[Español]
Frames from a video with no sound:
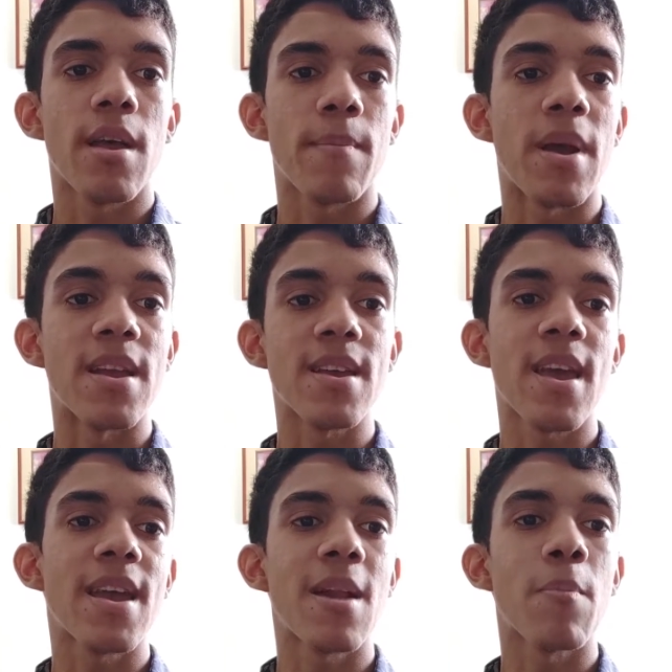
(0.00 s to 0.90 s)

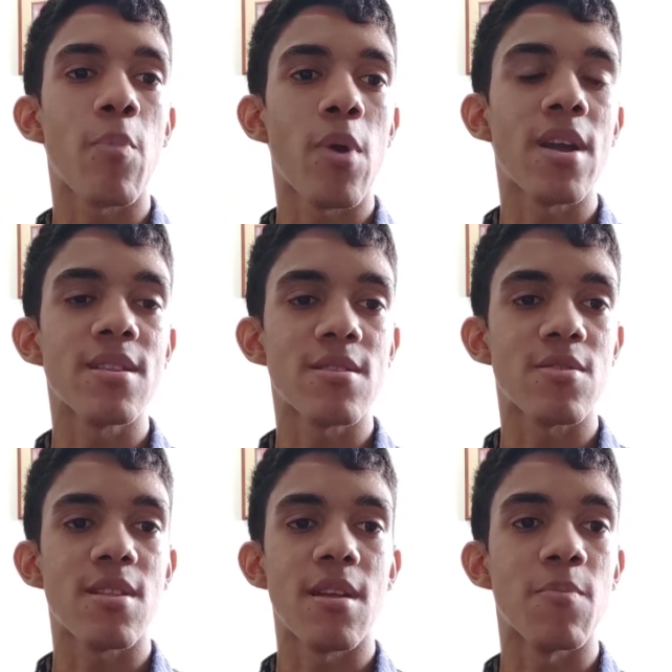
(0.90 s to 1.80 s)
Palenque era el,
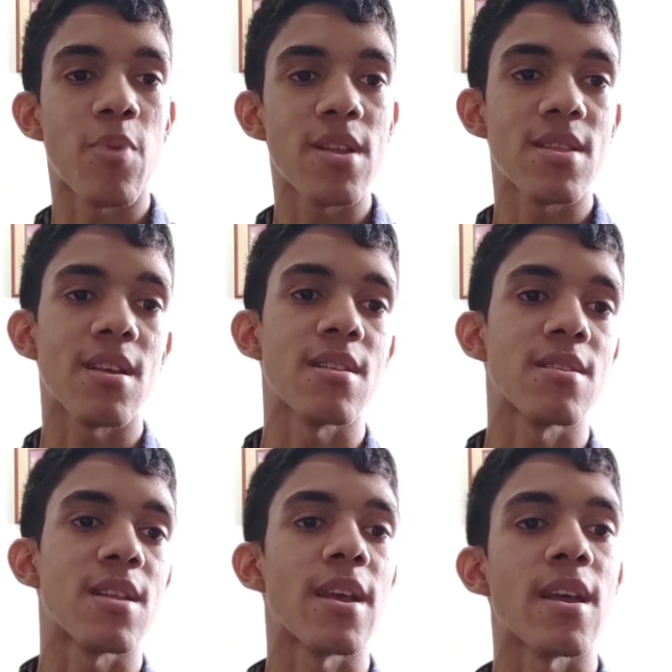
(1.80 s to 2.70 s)
el puente
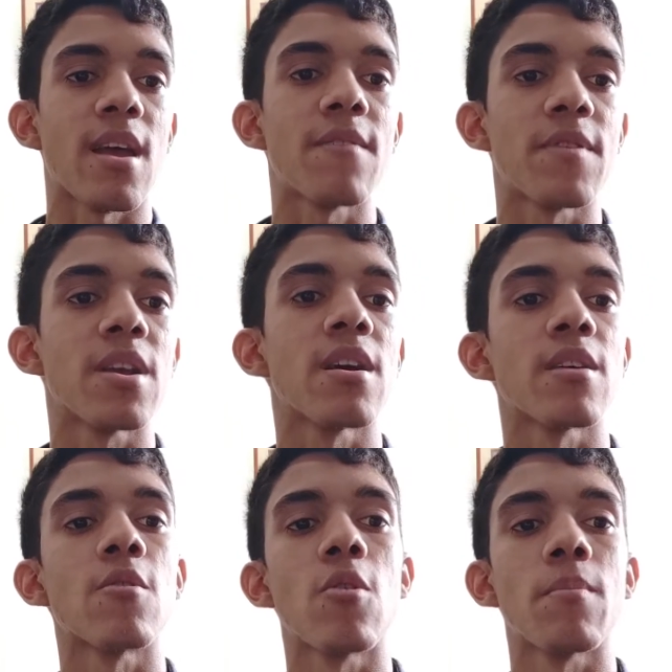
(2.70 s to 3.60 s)
entre África y
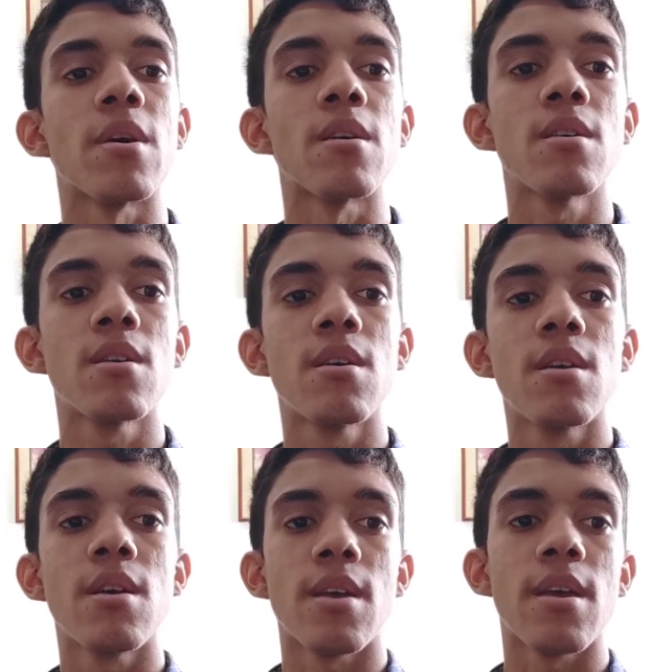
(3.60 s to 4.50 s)
Colombia.
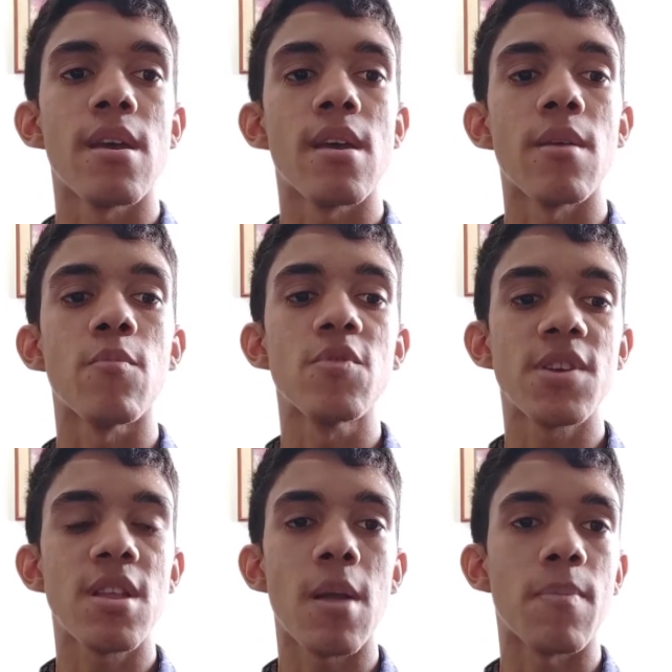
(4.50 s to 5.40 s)
Eh,
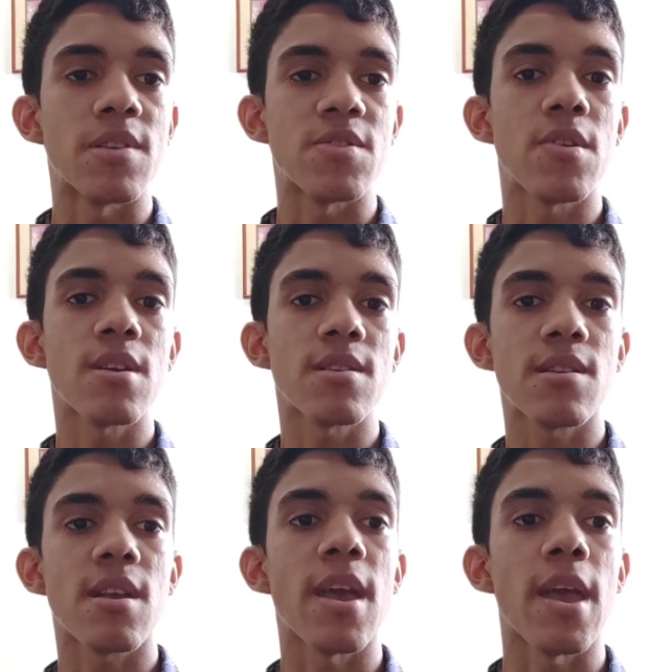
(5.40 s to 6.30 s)
muchas de las personas
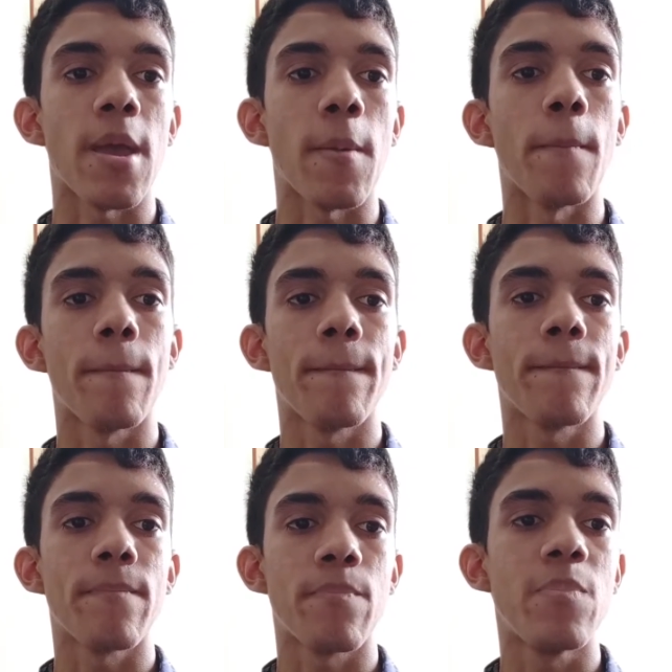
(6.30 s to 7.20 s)
que
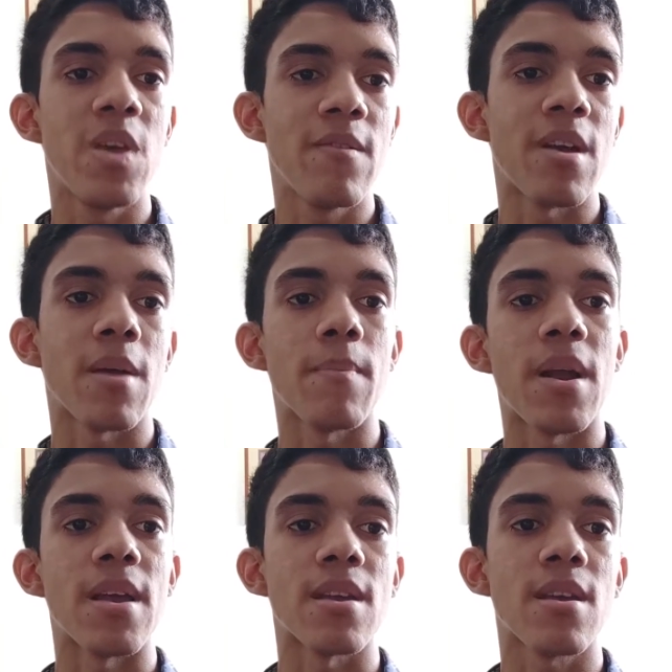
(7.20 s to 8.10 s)
viven en
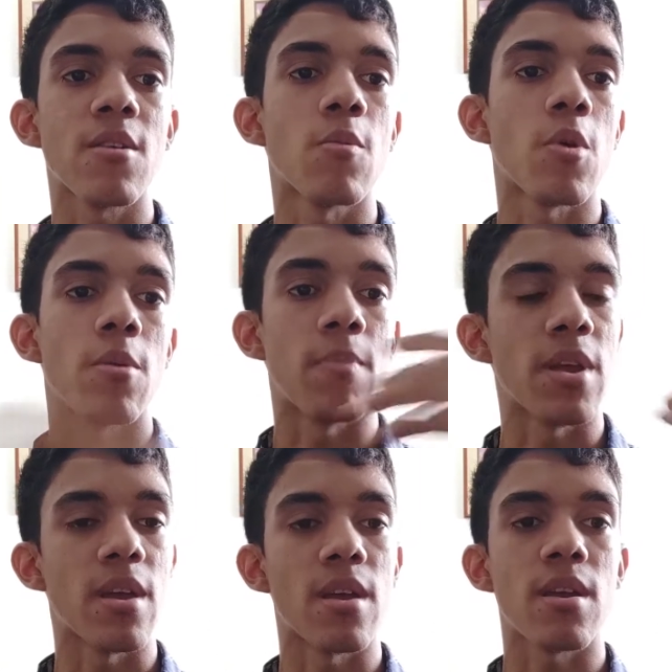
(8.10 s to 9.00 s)
Palenque, como lo
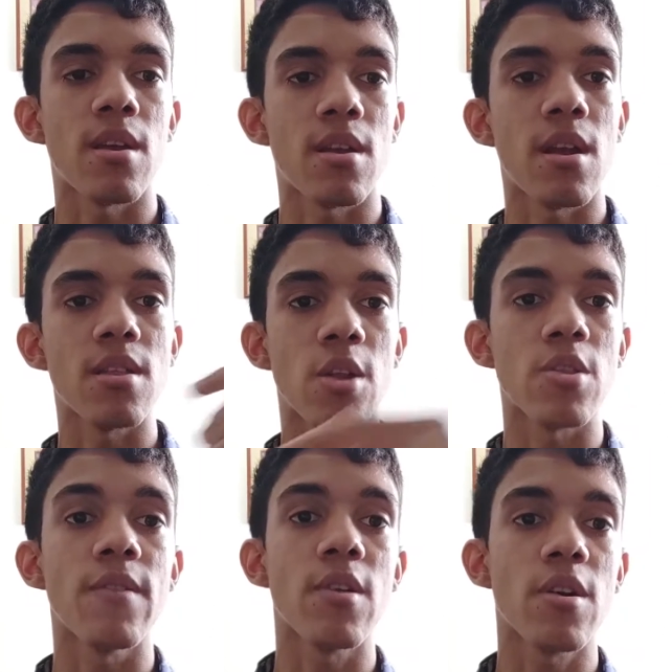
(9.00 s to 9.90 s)
expliqué en el
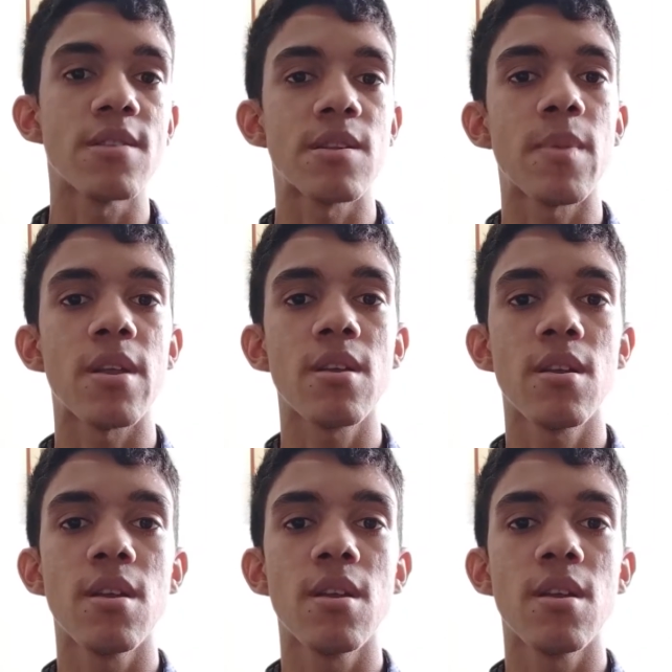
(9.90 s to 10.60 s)
anterior video de El eh,